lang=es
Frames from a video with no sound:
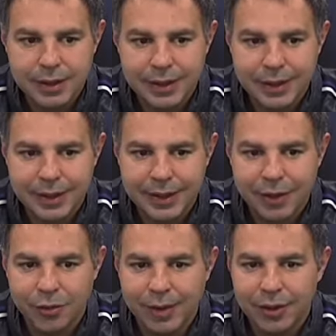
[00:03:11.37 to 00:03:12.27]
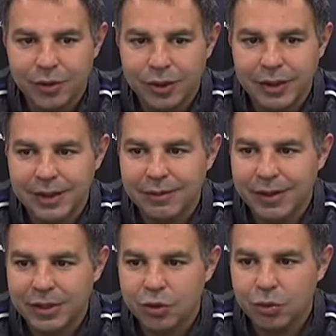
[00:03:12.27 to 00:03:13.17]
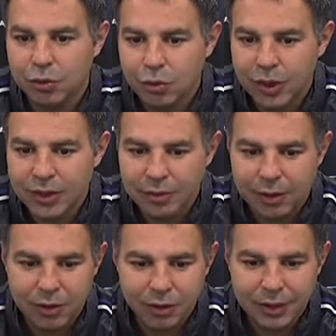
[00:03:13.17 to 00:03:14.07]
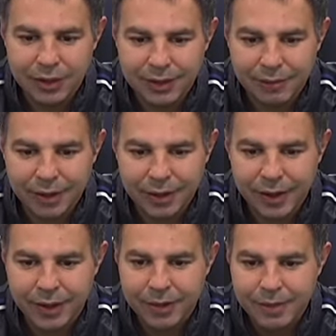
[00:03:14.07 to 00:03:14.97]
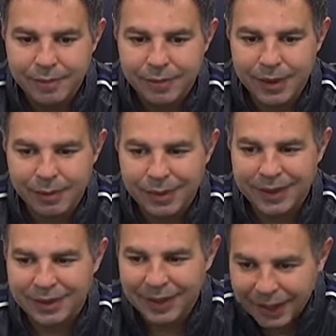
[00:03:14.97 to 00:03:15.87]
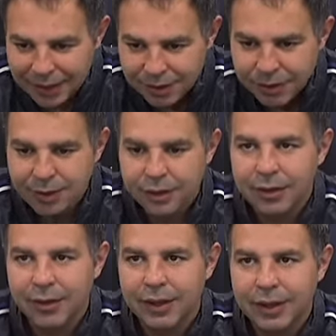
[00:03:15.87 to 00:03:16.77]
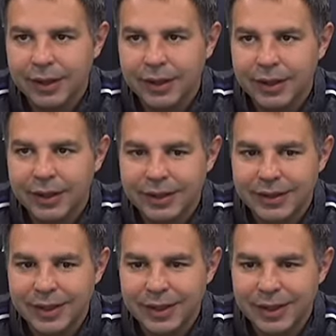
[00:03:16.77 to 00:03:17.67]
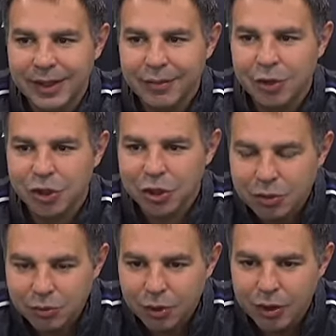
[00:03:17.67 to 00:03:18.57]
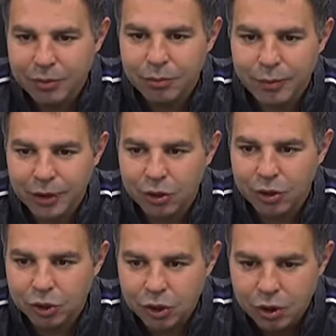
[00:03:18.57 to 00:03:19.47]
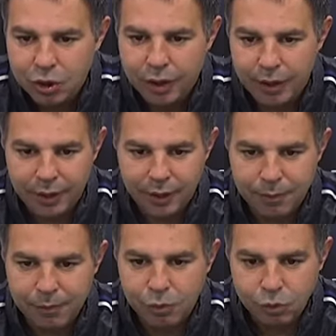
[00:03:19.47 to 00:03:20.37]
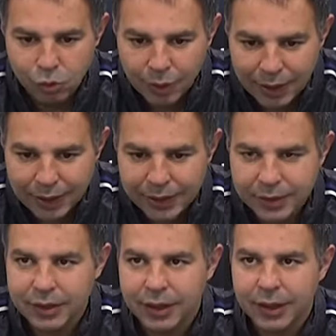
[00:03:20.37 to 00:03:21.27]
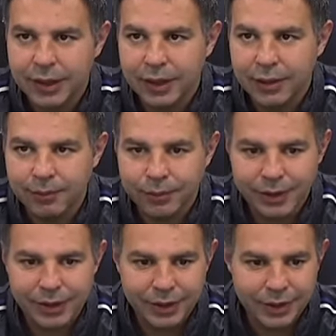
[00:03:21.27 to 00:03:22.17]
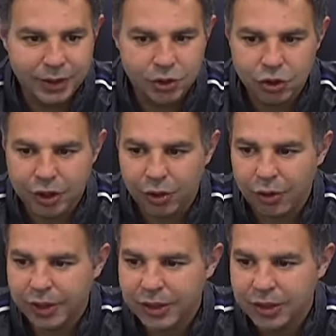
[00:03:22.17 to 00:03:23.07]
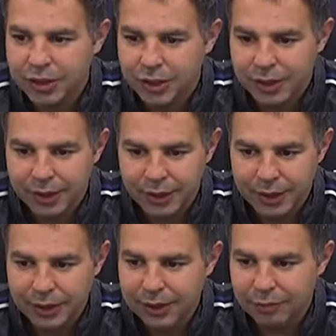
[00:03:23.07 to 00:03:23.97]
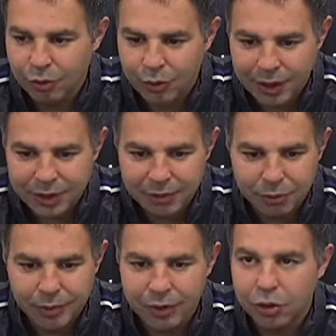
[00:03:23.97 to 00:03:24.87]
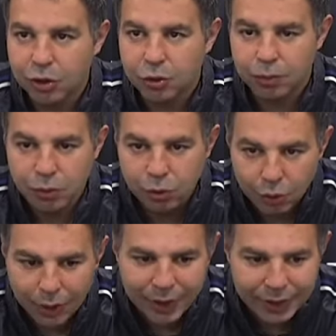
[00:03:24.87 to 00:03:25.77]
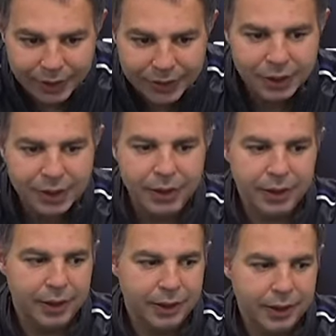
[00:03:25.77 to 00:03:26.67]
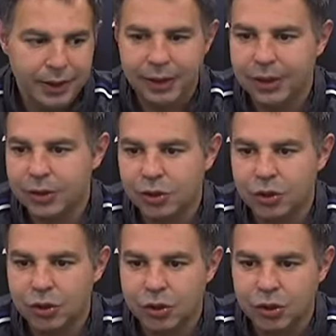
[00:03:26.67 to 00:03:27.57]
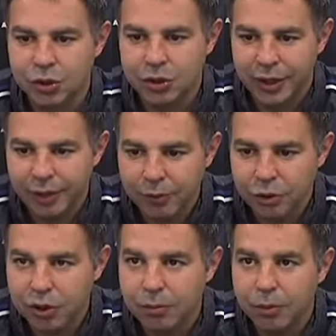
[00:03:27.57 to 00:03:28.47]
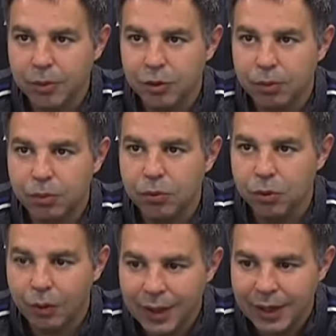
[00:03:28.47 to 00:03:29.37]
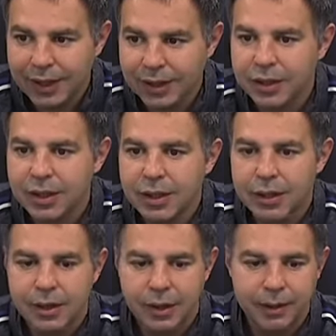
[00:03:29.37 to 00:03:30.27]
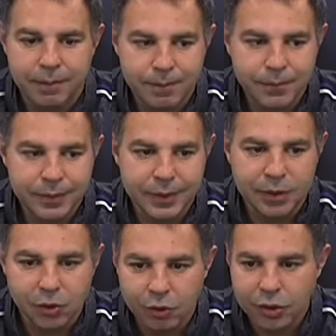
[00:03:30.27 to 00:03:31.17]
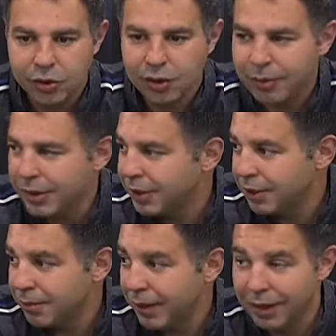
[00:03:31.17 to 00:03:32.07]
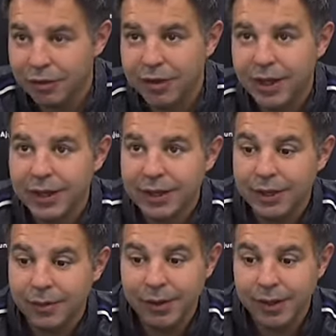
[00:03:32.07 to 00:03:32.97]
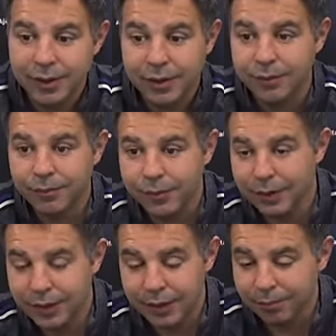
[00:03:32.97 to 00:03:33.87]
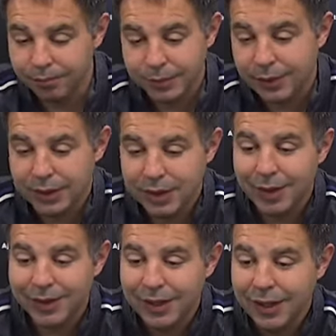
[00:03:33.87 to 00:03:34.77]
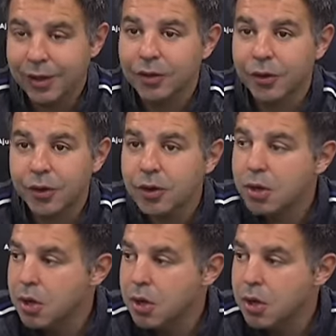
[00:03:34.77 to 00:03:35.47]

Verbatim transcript: que ya no va con el tema de estructuras y va con el tema de eh, mental, de ese nerviosismo en momentos eh, puntuales, eh, en esos errores individuales en momentos puntuales, en esos nervios en momentos puntuales. Em, y todo eso también es experiencia y también em, se va adquiriendo, ¿no?